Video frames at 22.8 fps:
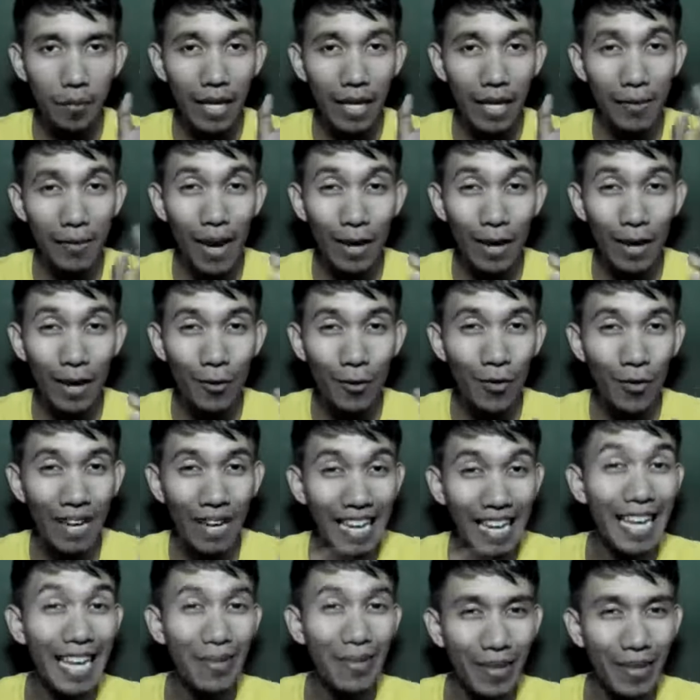panibagong
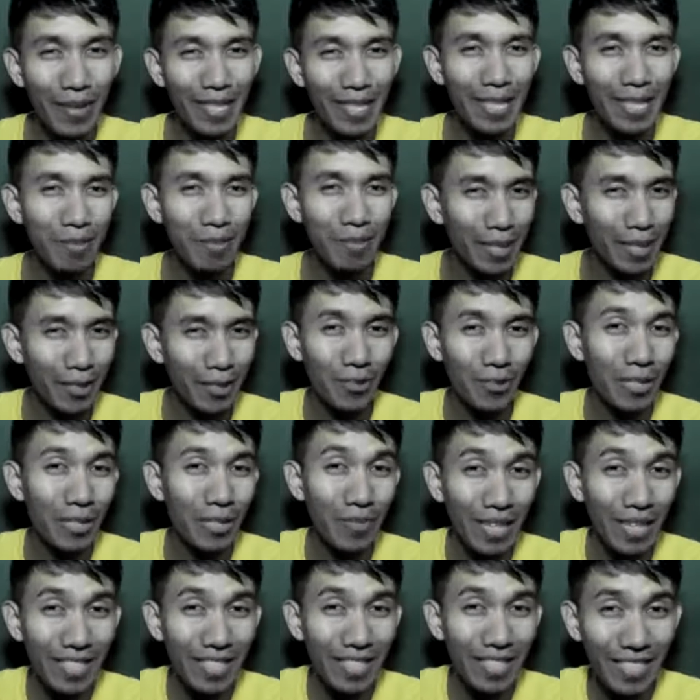kalaban na naman to ng
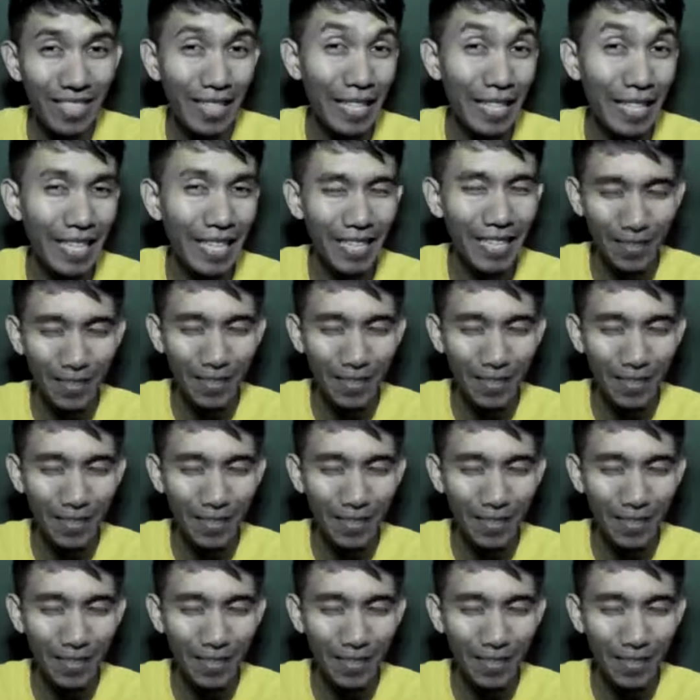mga Israel.